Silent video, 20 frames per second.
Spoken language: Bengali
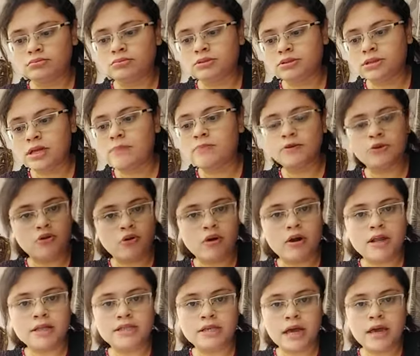স্থাপিত
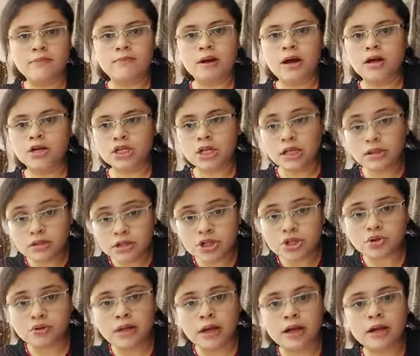করা যায় বা
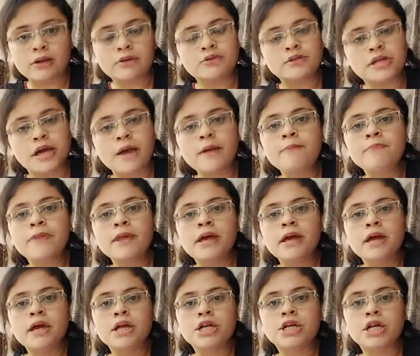সাদৃশ্য দেখানো যায়
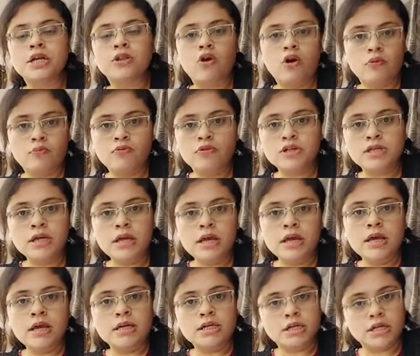সেই ধর্মটি
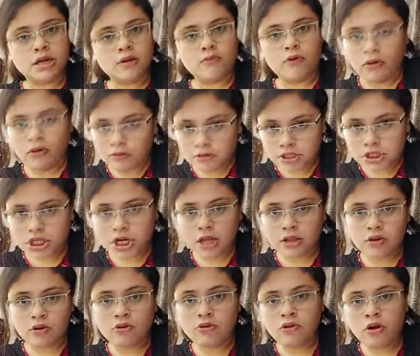সেটাকে বলা হচ্ছে
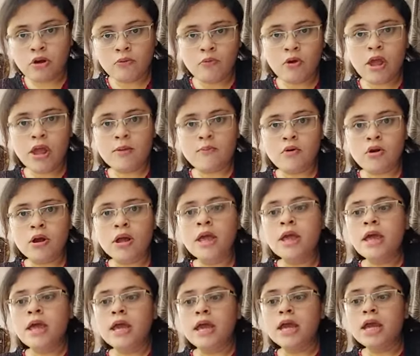সাধারণ ধর্ম এবং
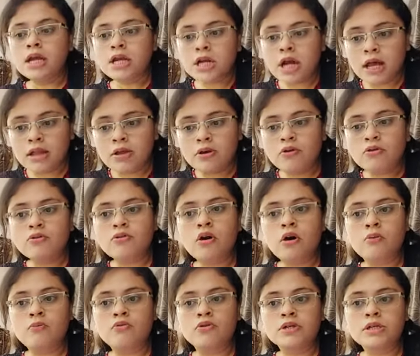এই সাধারণ
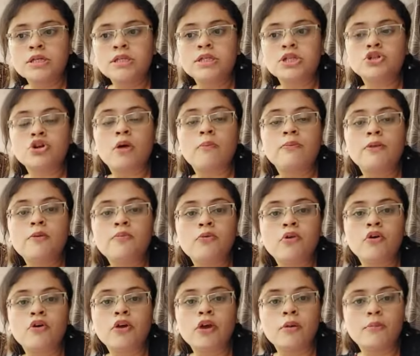ধর্মটি যে শব্দ
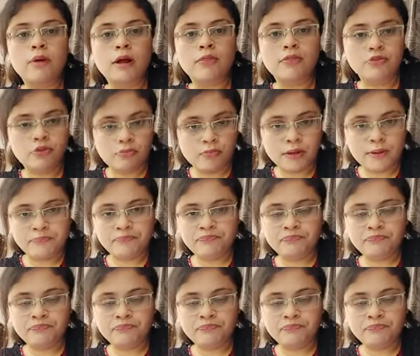প্রয়োগের মাধ্যমে